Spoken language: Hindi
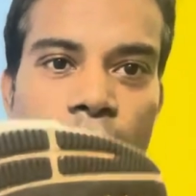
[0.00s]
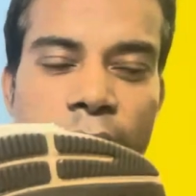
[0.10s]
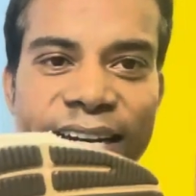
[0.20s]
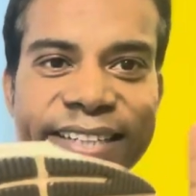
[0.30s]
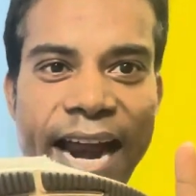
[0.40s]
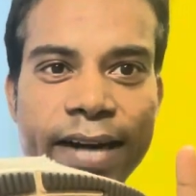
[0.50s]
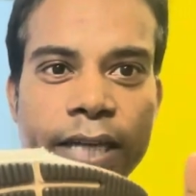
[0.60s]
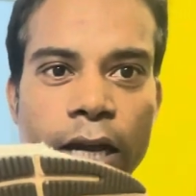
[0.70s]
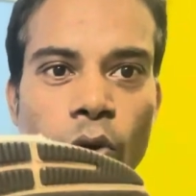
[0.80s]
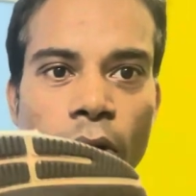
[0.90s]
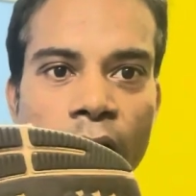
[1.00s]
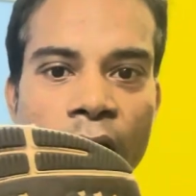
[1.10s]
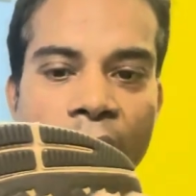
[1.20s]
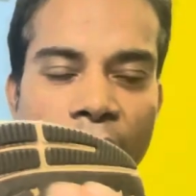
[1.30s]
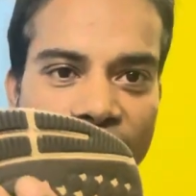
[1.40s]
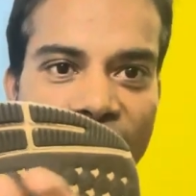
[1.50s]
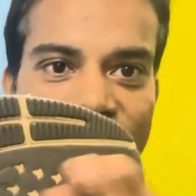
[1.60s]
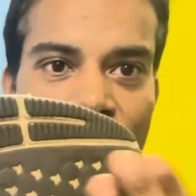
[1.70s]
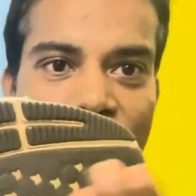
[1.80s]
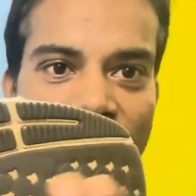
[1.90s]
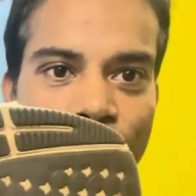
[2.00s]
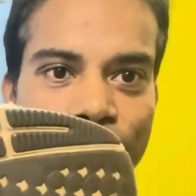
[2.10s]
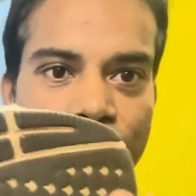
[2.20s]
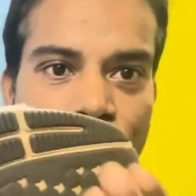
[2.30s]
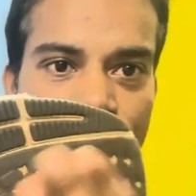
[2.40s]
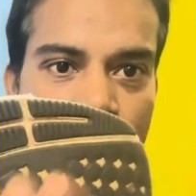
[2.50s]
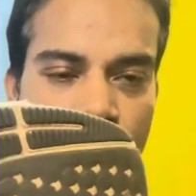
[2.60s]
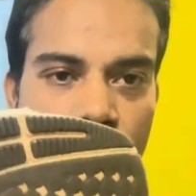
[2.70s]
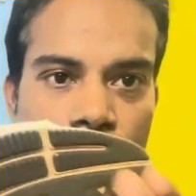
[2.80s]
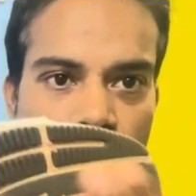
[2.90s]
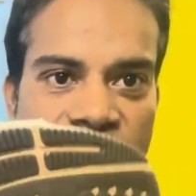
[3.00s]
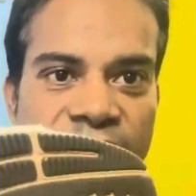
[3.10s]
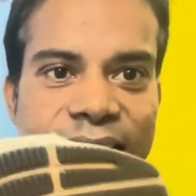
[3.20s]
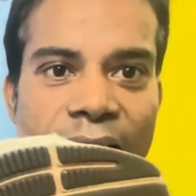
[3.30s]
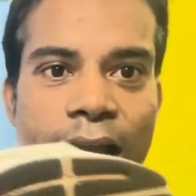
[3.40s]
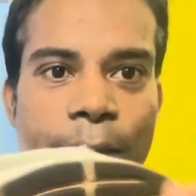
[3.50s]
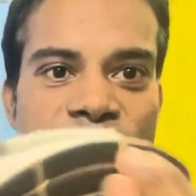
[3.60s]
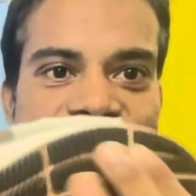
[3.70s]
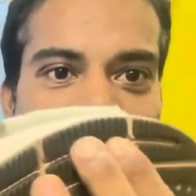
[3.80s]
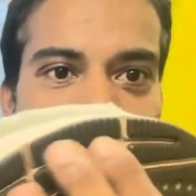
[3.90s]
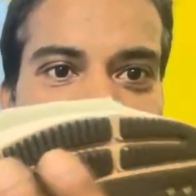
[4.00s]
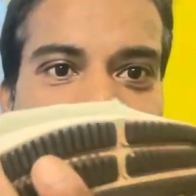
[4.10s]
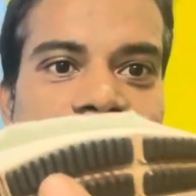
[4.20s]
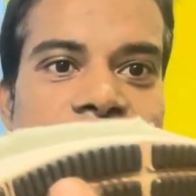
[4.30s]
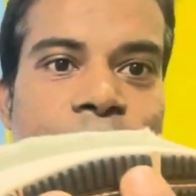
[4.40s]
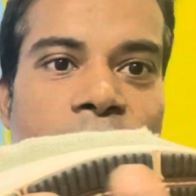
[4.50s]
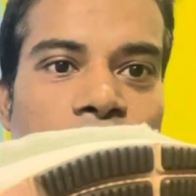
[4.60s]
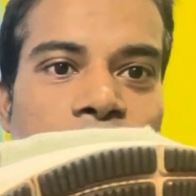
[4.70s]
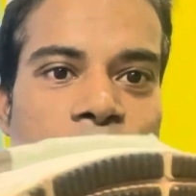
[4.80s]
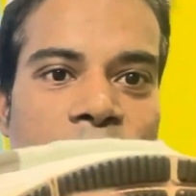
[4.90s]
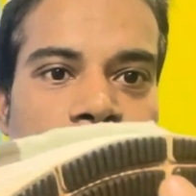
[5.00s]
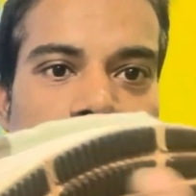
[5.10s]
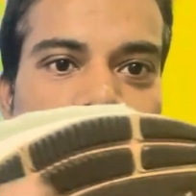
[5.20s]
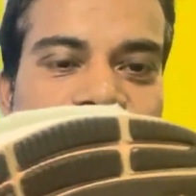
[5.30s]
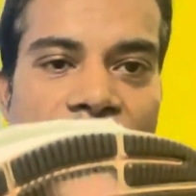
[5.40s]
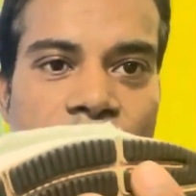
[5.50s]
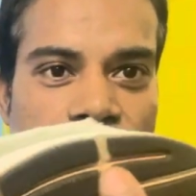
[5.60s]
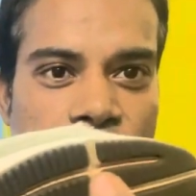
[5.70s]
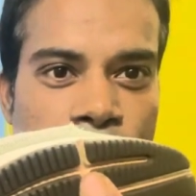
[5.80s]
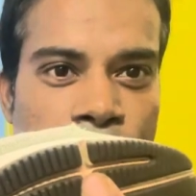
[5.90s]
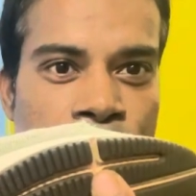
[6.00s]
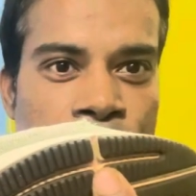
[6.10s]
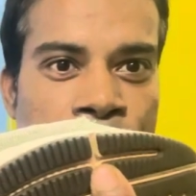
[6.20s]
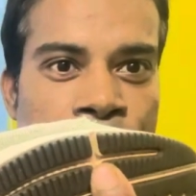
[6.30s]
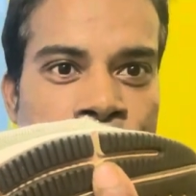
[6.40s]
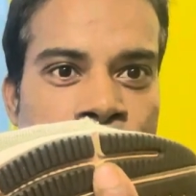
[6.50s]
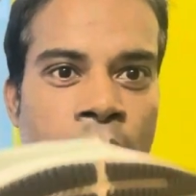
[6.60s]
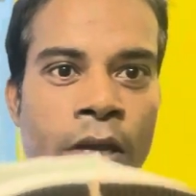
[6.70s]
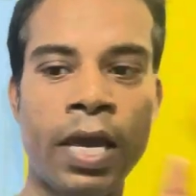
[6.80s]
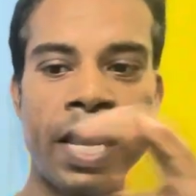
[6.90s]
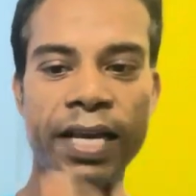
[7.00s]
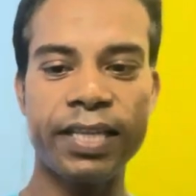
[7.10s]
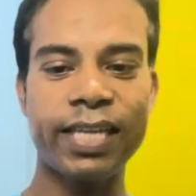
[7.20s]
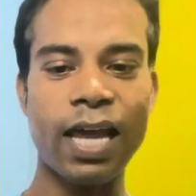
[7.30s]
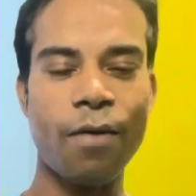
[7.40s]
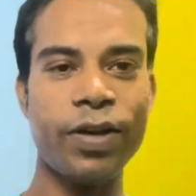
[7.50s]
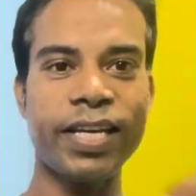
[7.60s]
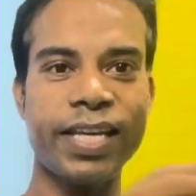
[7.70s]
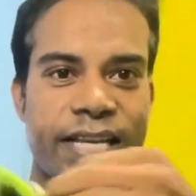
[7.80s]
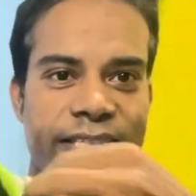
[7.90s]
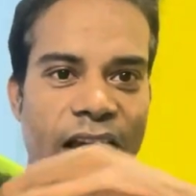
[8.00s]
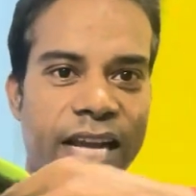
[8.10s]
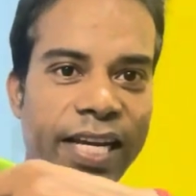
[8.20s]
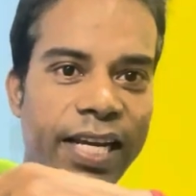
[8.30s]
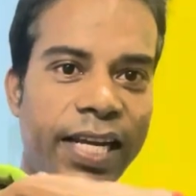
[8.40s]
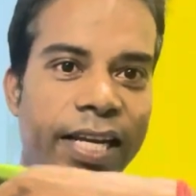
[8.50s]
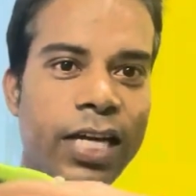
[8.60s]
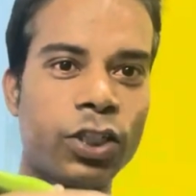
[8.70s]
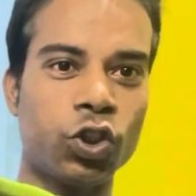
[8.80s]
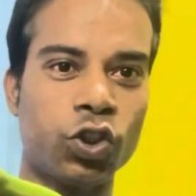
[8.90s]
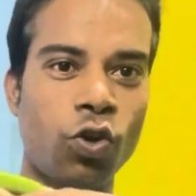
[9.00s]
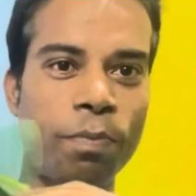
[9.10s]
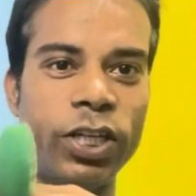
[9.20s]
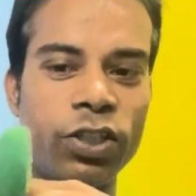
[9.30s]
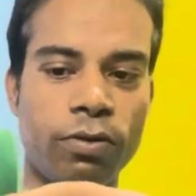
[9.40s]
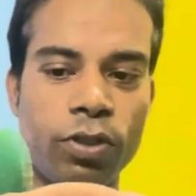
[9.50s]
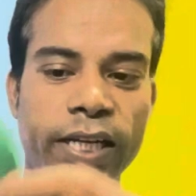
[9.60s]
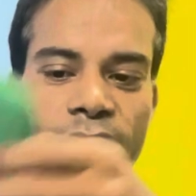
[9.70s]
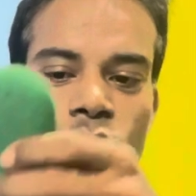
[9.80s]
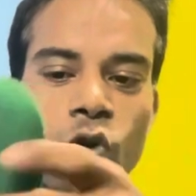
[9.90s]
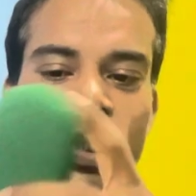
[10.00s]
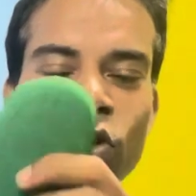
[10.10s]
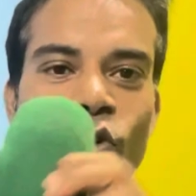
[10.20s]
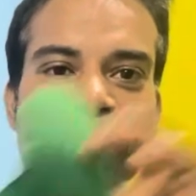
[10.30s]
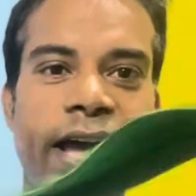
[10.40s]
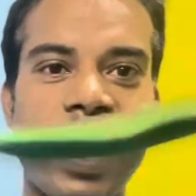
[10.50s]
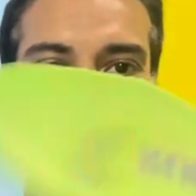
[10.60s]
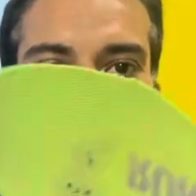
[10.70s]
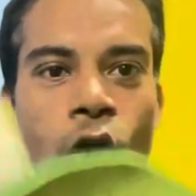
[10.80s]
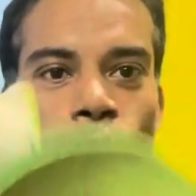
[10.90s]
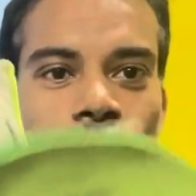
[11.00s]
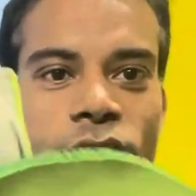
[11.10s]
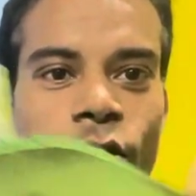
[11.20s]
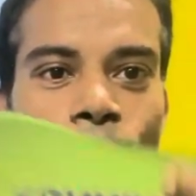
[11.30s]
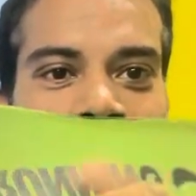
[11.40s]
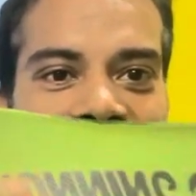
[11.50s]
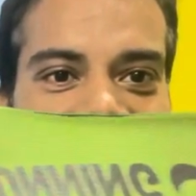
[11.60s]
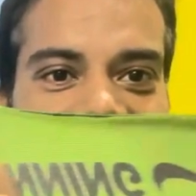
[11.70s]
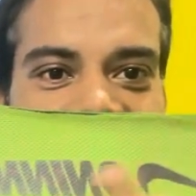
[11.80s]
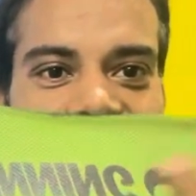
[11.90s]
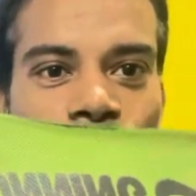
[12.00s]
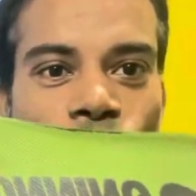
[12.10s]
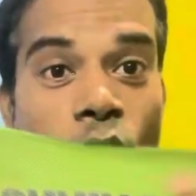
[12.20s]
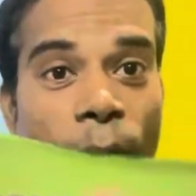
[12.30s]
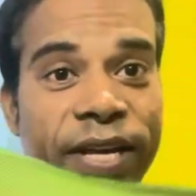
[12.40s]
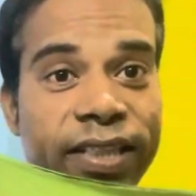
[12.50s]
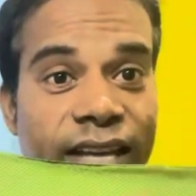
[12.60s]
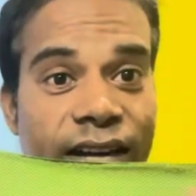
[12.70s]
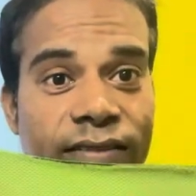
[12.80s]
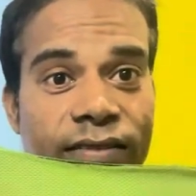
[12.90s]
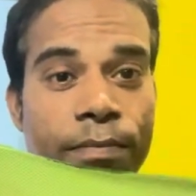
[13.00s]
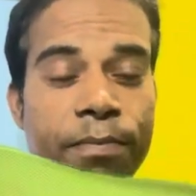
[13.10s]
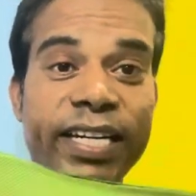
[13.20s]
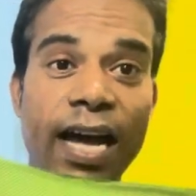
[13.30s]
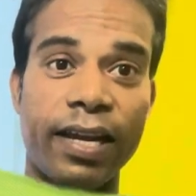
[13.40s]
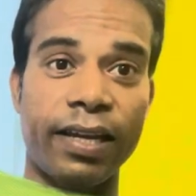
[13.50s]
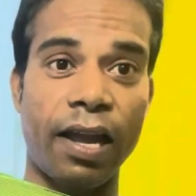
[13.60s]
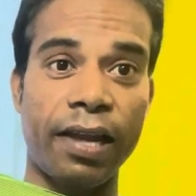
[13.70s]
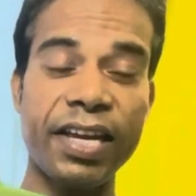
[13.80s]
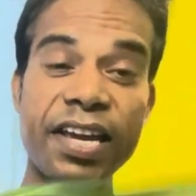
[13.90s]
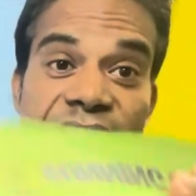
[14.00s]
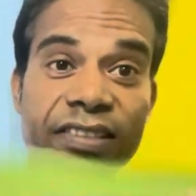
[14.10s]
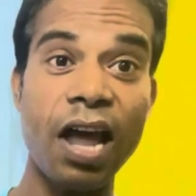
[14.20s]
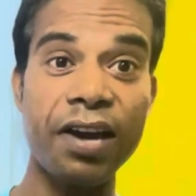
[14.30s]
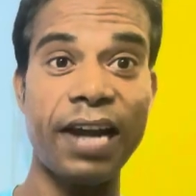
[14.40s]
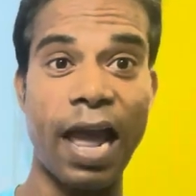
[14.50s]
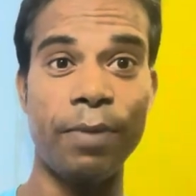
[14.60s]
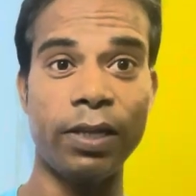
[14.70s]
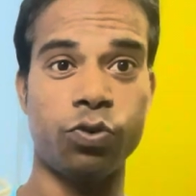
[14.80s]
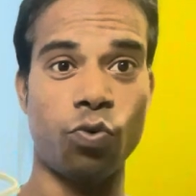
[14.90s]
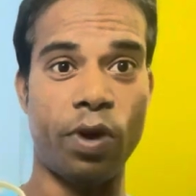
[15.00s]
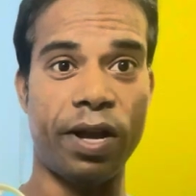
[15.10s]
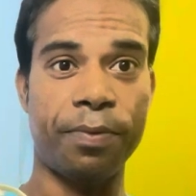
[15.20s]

इंटैक्ट है हल्का इधर में आगे में घिसा है पर साइड में देखिए इसमें अभी भी जान है इसके अलावा देखिए इसका इनर जो मिड इनर सोल जो होता है उसका जो ब्रांडिंग है वो अभी तक मिटा नहीं है ये इतना रिलायबल शू है